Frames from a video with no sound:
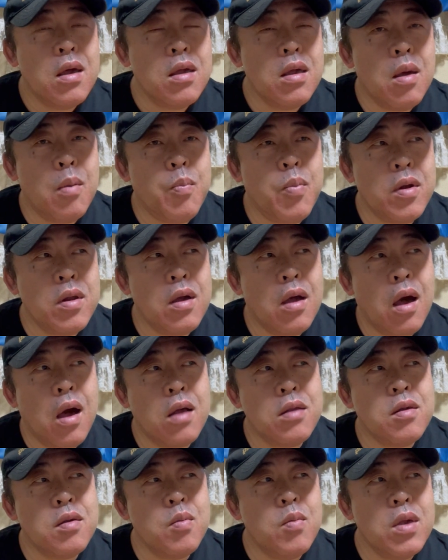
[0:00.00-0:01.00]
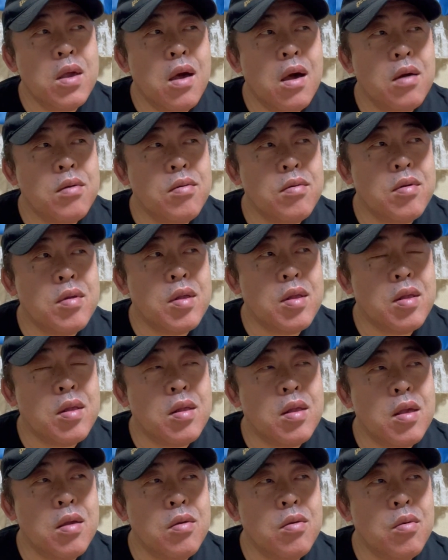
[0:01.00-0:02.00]
やっぱり厚みがあるっ
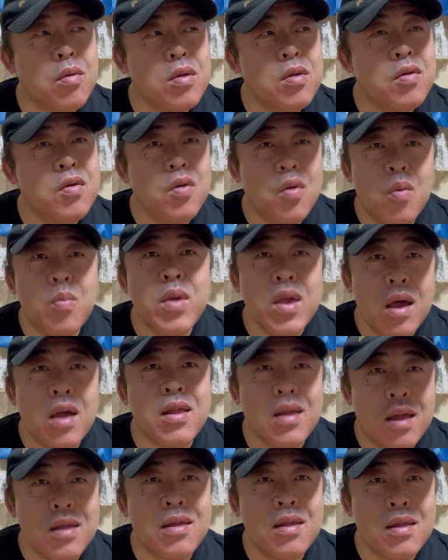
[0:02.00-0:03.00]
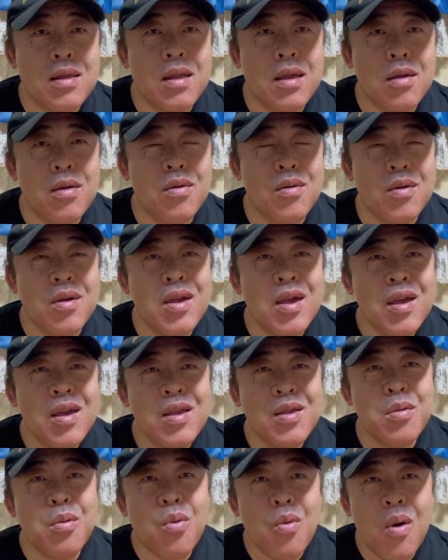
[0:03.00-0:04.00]
ていうのは強みやなっていう、
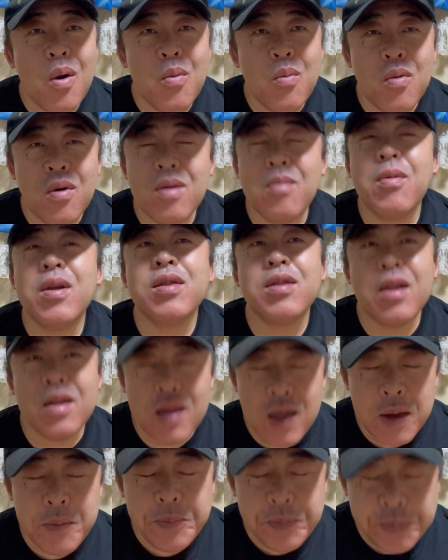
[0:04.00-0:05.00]
そこは思いましたね。